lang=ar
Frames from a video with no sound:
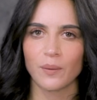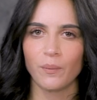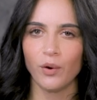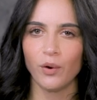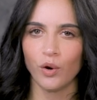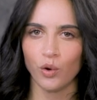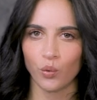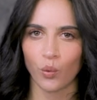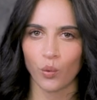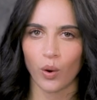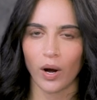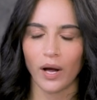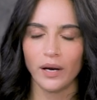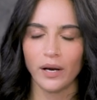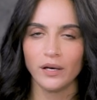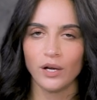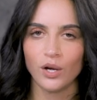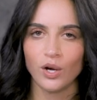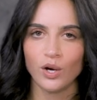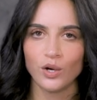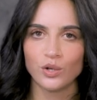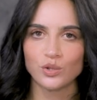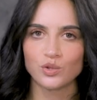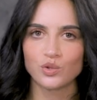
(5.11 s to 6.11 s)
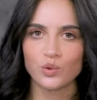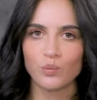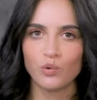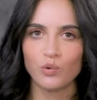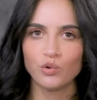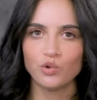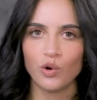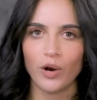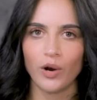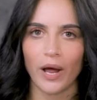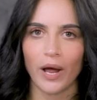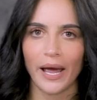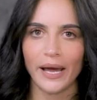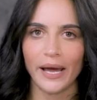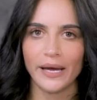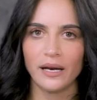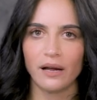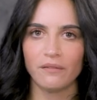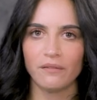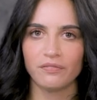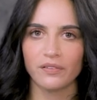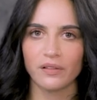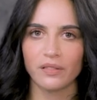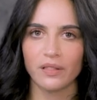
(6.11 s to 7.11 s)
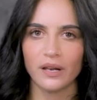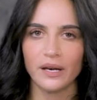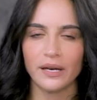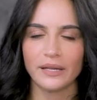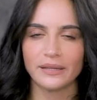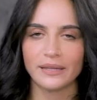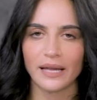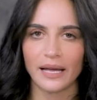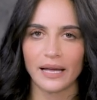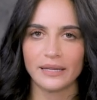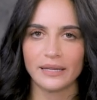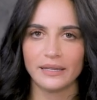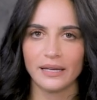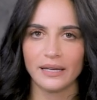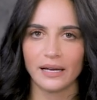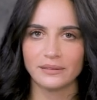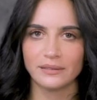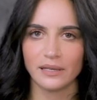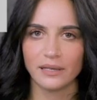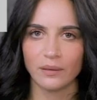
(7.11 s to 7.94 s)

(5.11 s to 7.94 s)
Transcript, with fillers: بعنوان صمود العائلة في ظل التحديات